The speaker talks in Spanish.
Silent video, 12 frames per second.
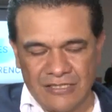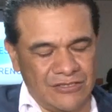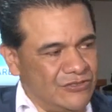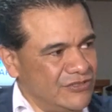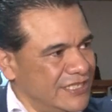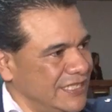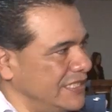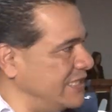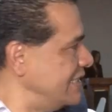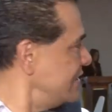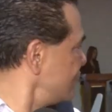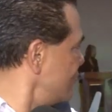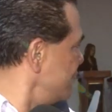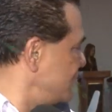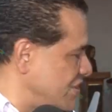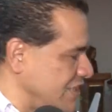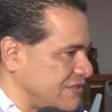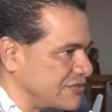donde estos
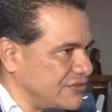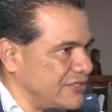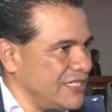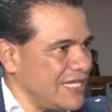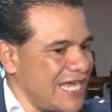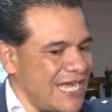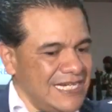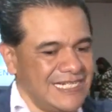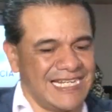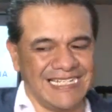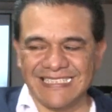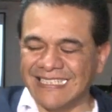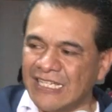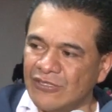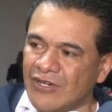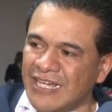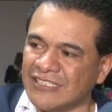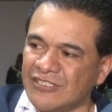muchachos han
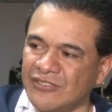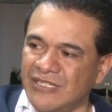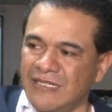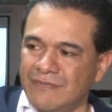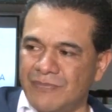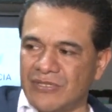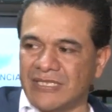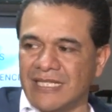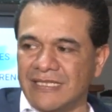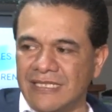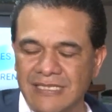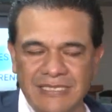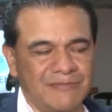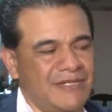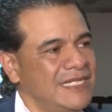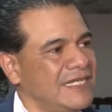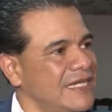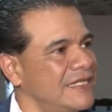realizado acciones
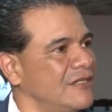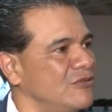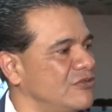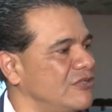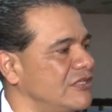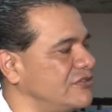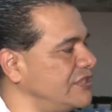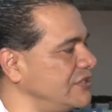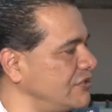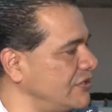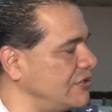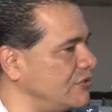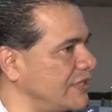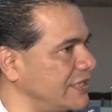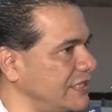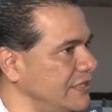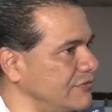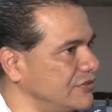importantísimas en cada uno de los centros
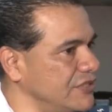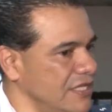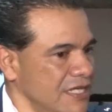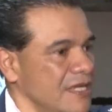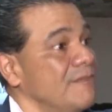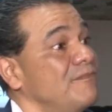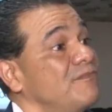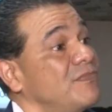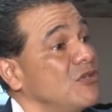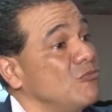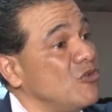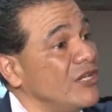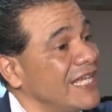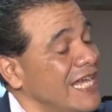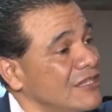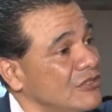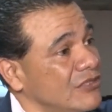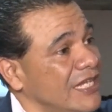educativos,
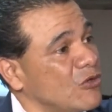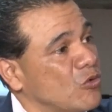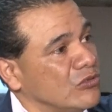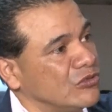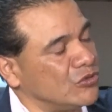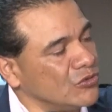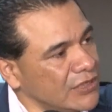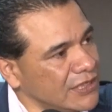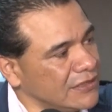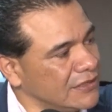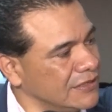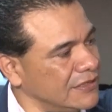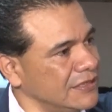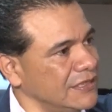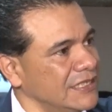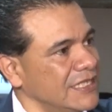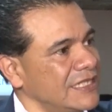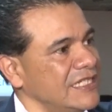promulgando la cultura
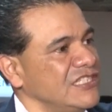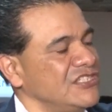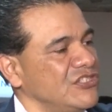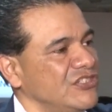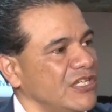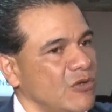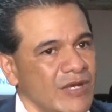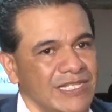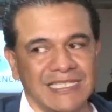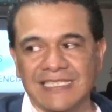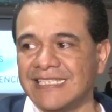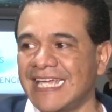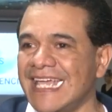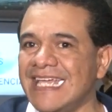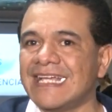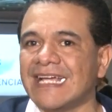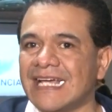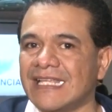y la rendición de cuentas
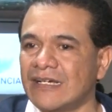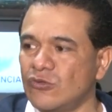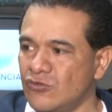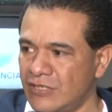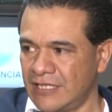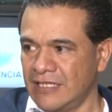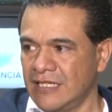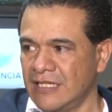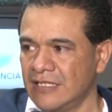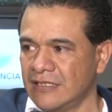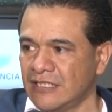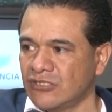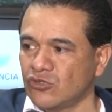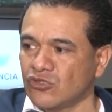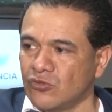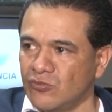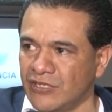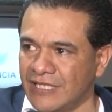en cada una de sus
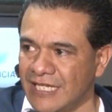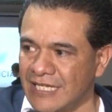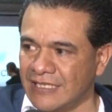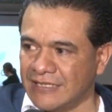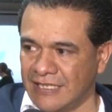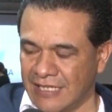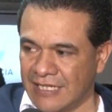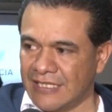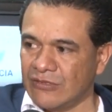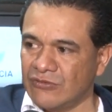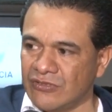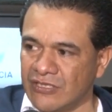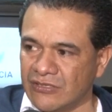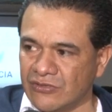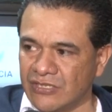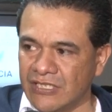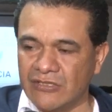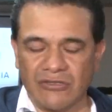comunidades, en cada uno de
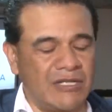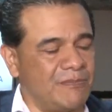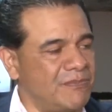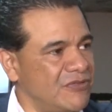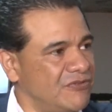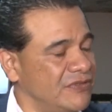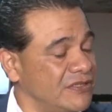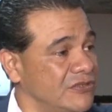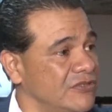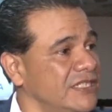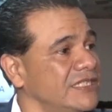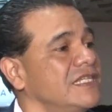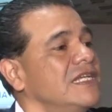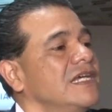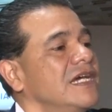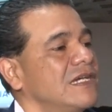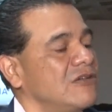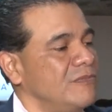sus centros, a profesores,
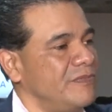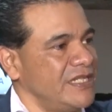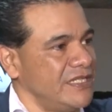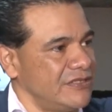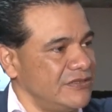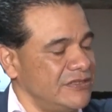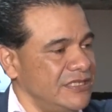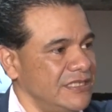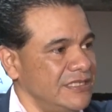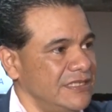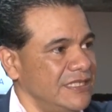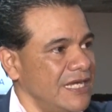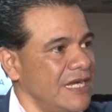a compañeros de,